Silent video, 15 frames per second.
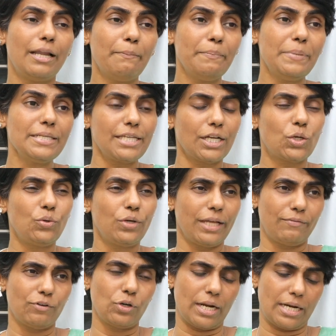నంబర్స్ ఎక్కువ
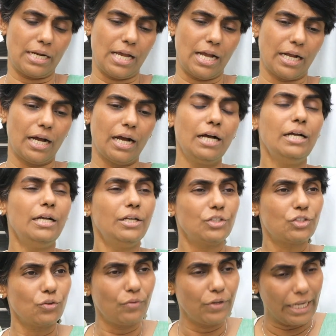ఉండేవి కూడా అట్లాగా
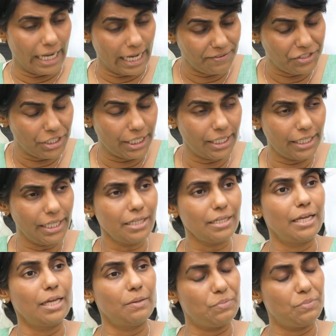సో వీ హ్యావ్ జెనెటిక్